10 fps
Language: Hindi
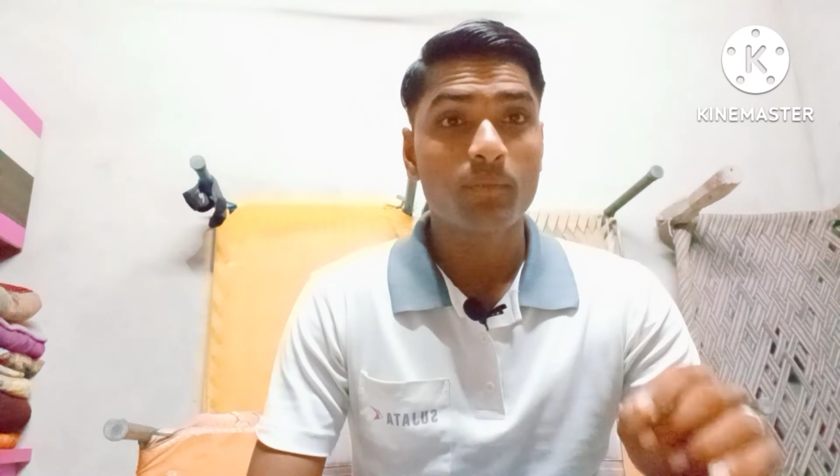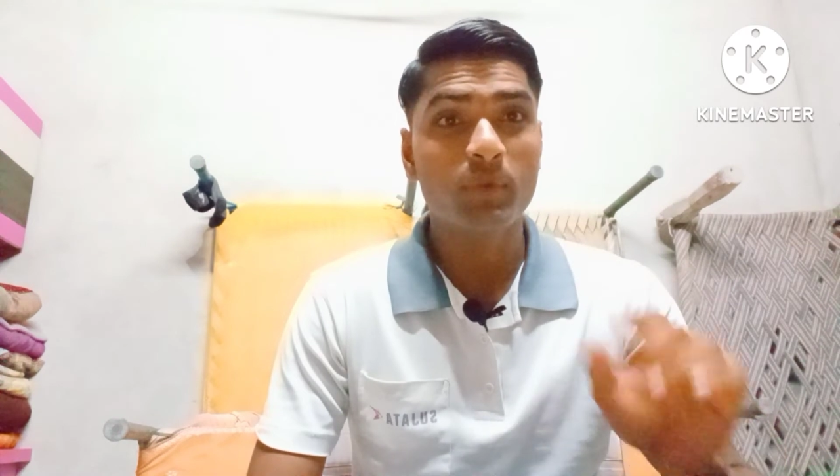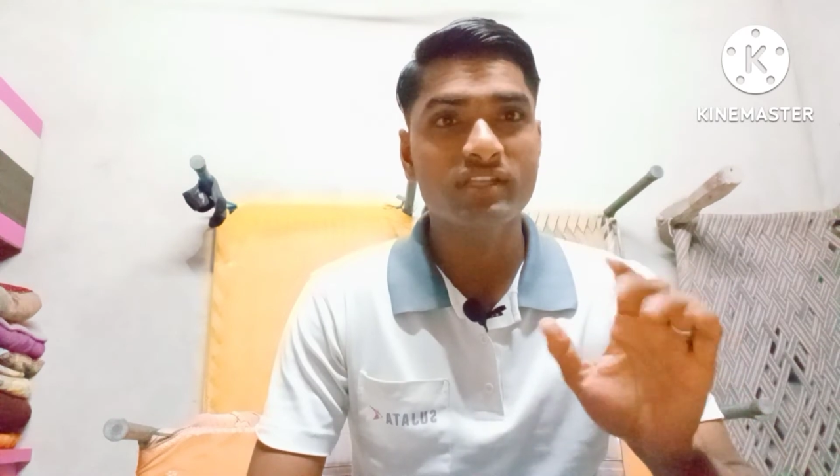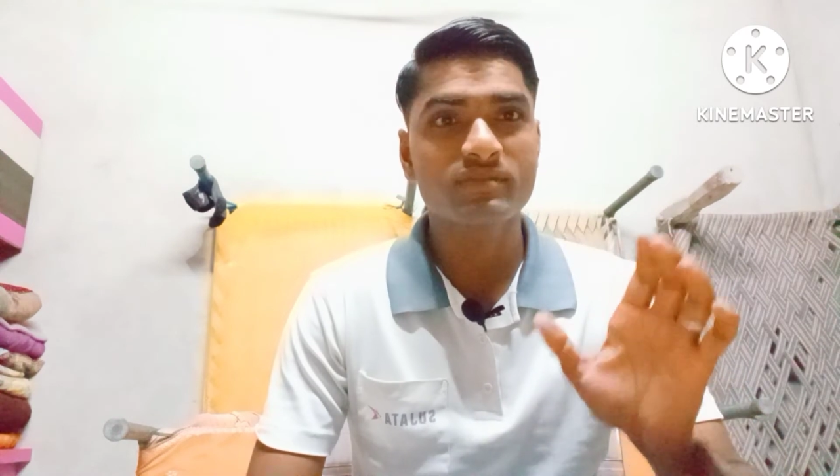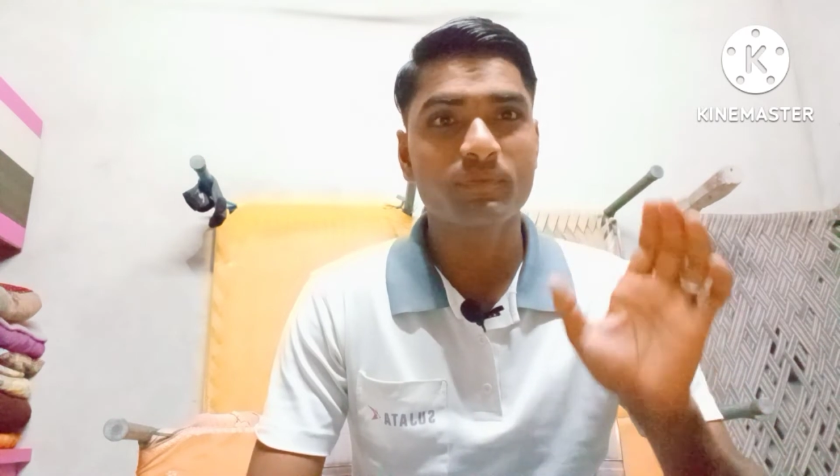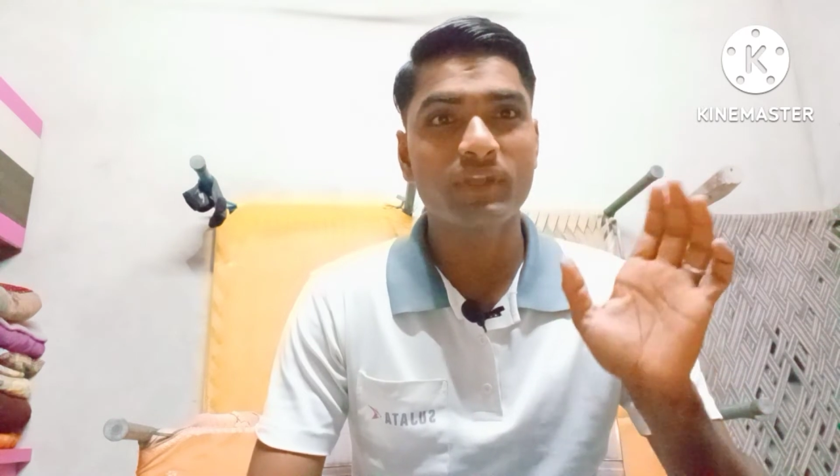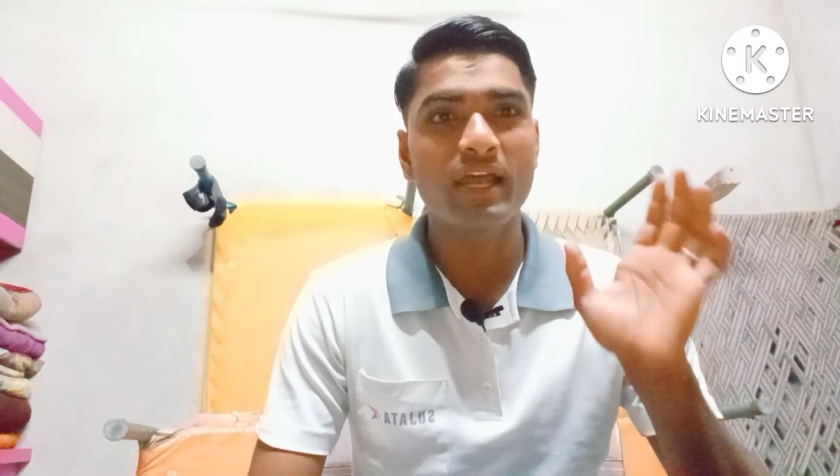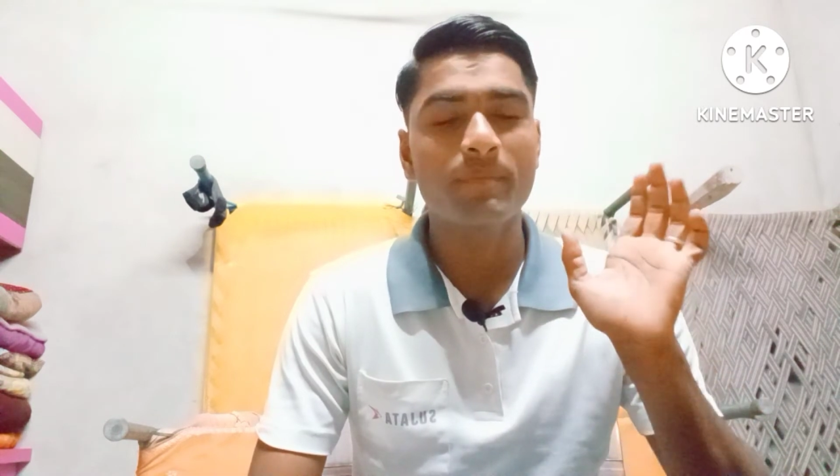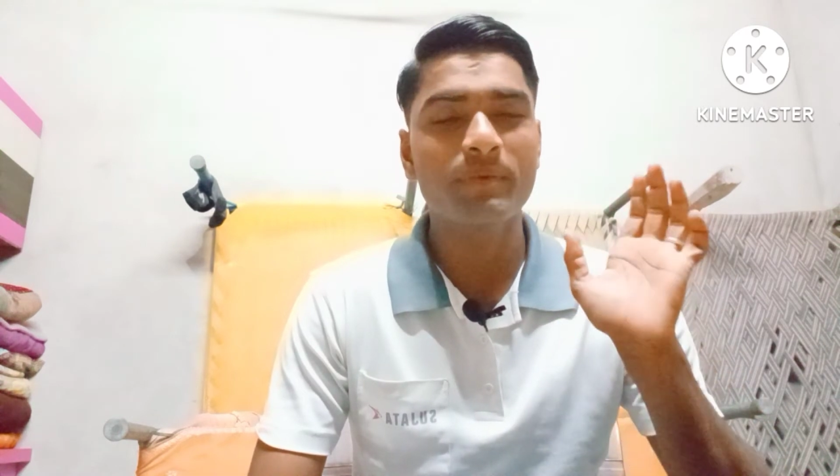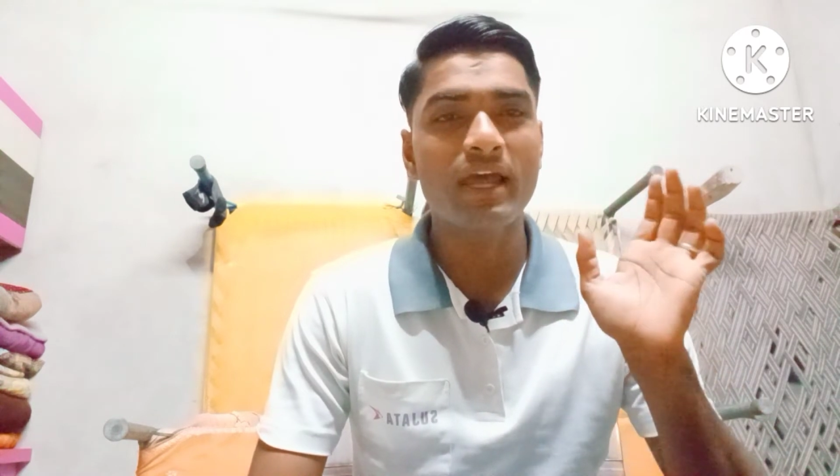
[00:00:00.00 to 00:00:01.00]
बस फिर
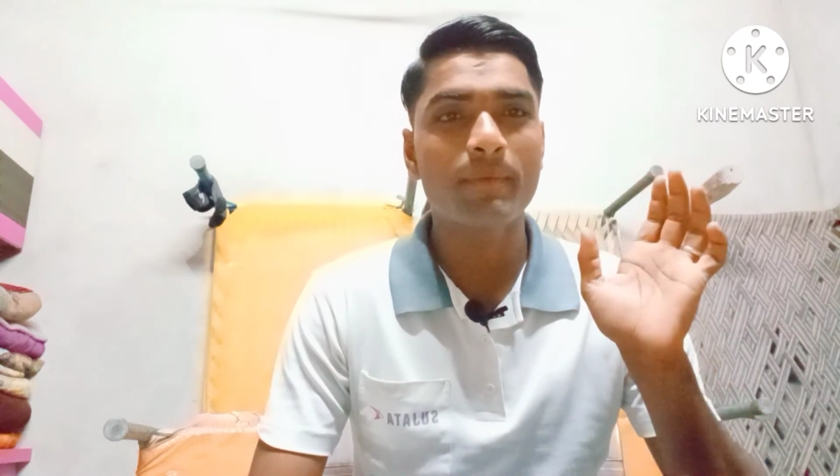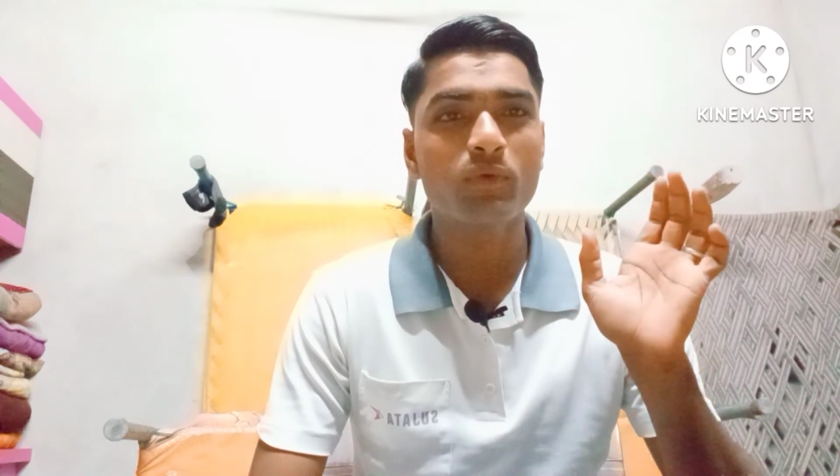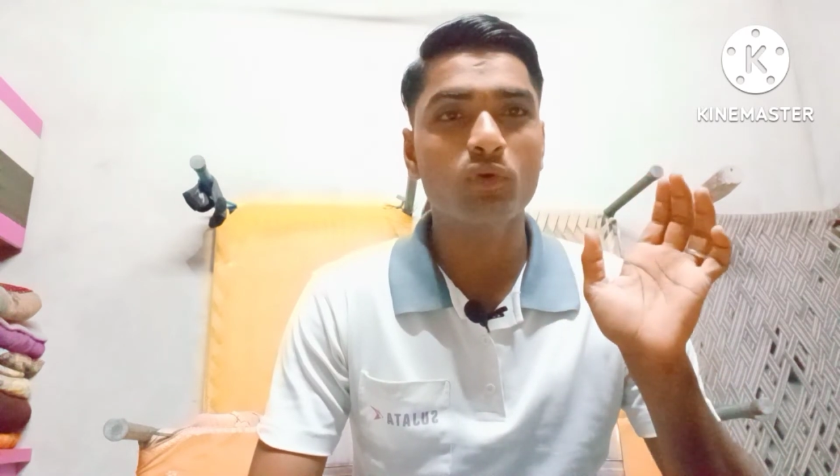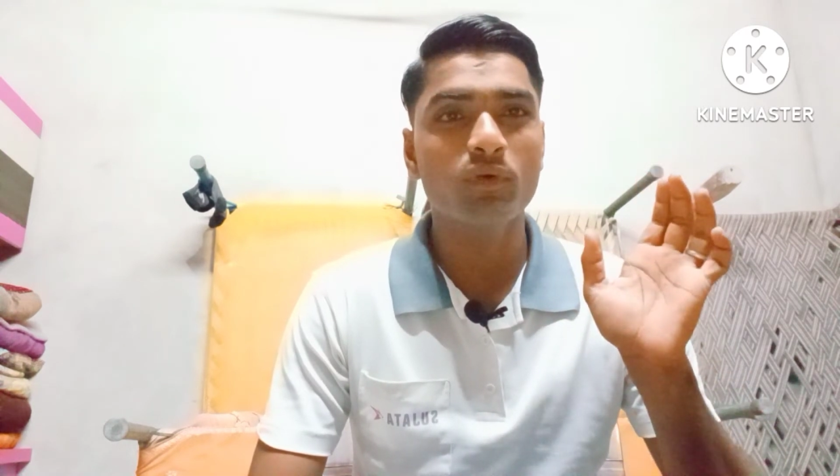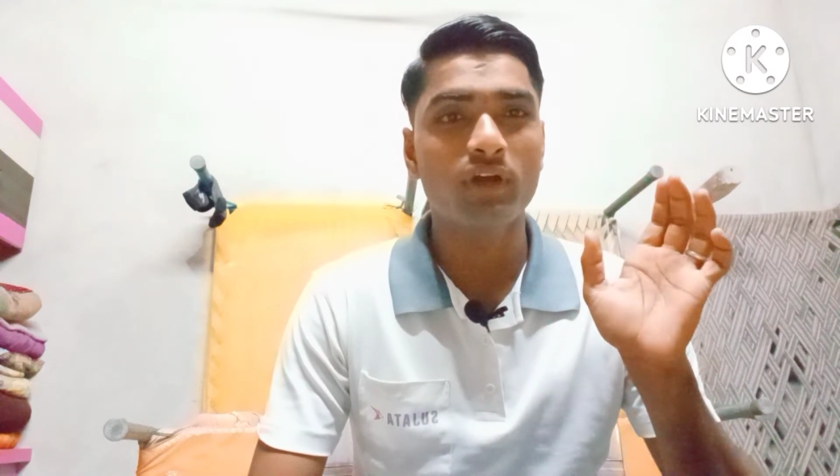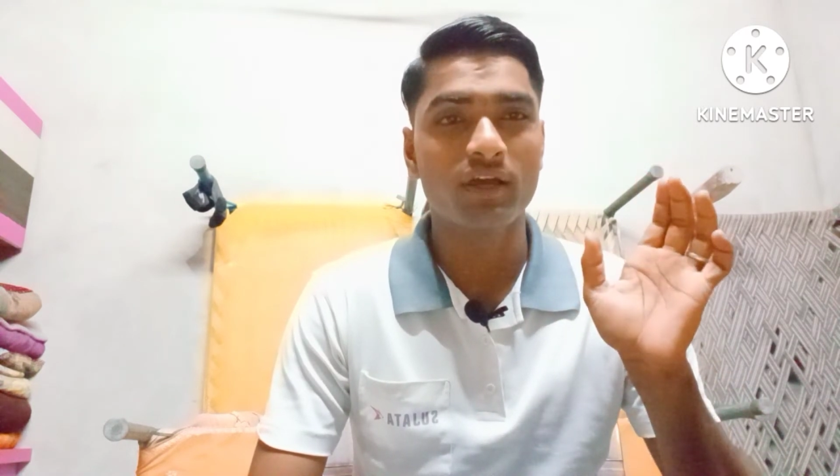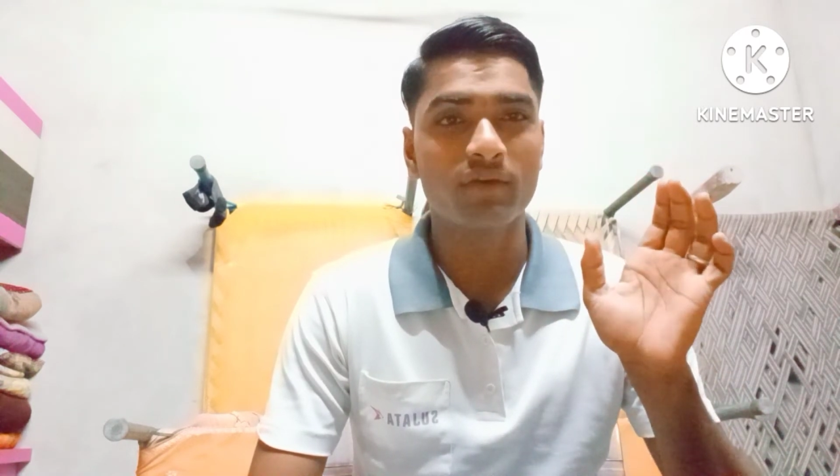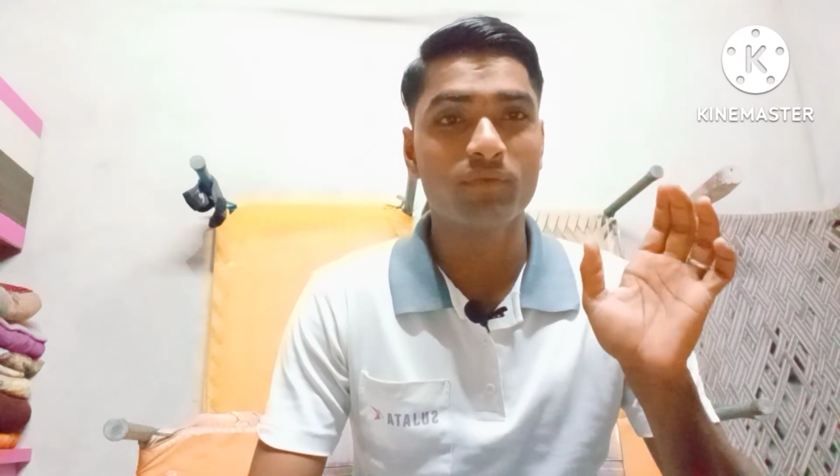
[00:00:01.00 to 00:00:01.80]
आपने आपको